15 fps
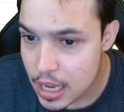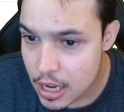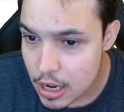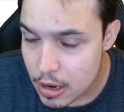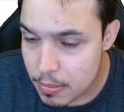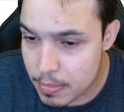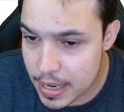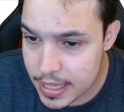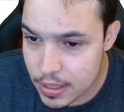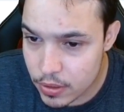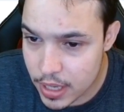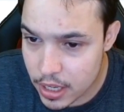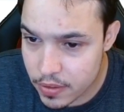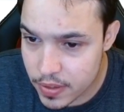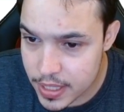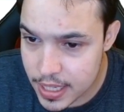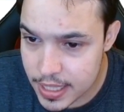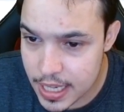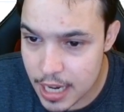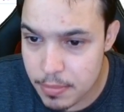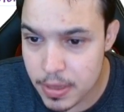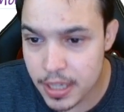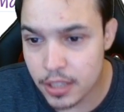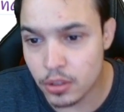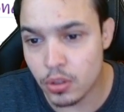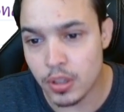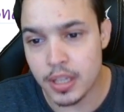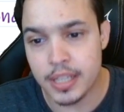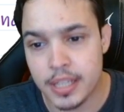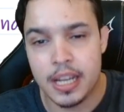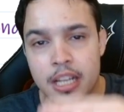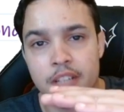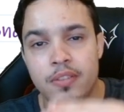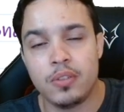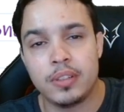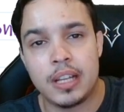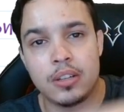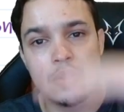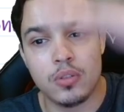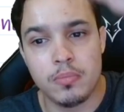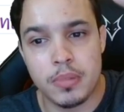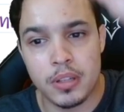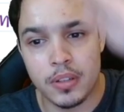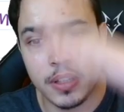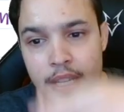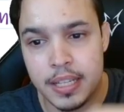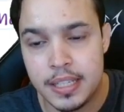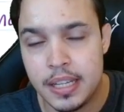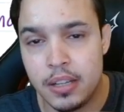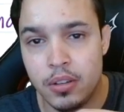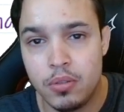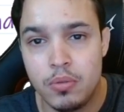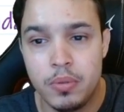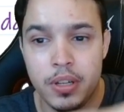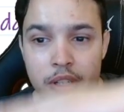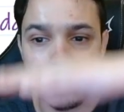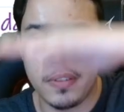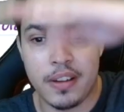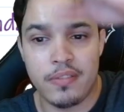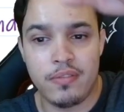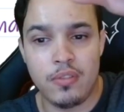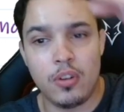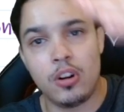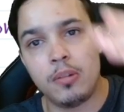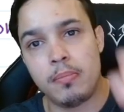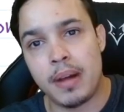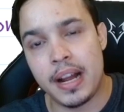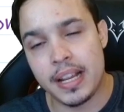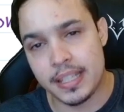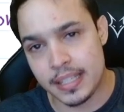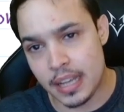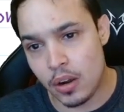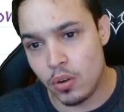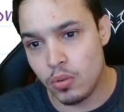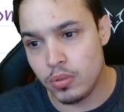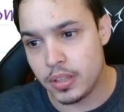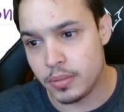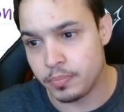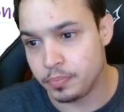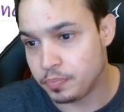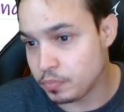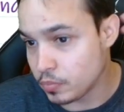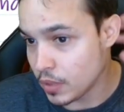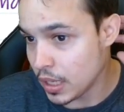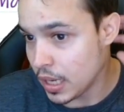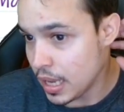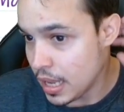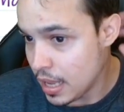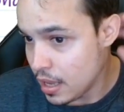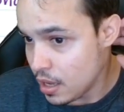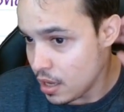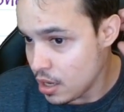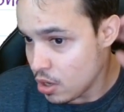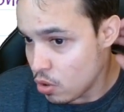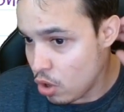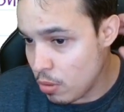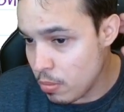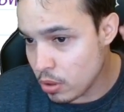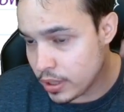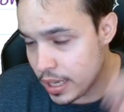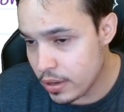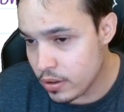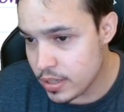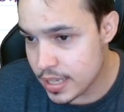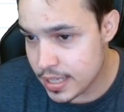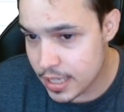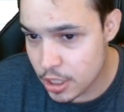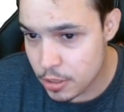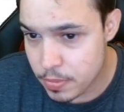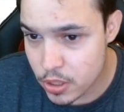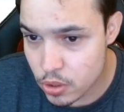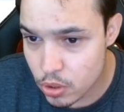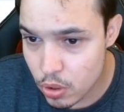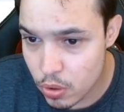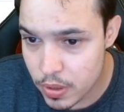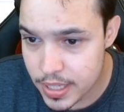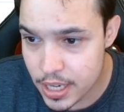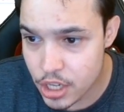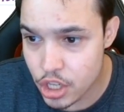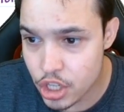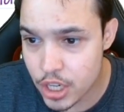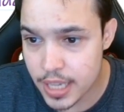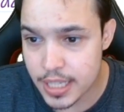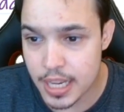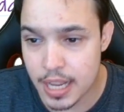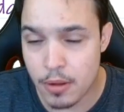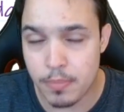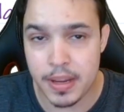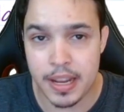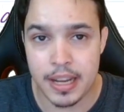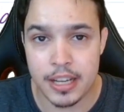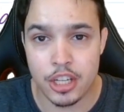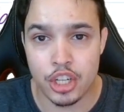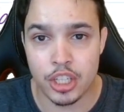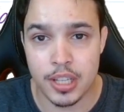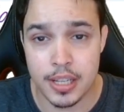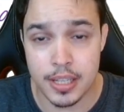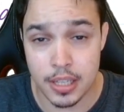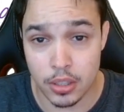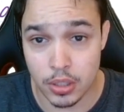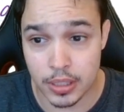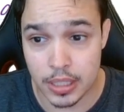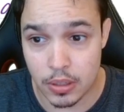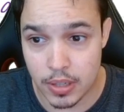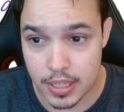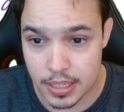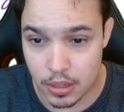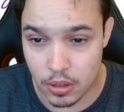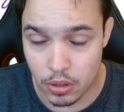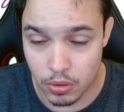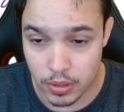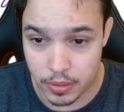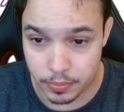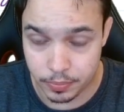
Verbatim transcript: Mas eu quero que você saiba que todas elas vão estar tá subindo e descendo e com isso vai formar essa onda. Como eu tenho 16 pessoas e a gente quer saber a distância total dessa onda,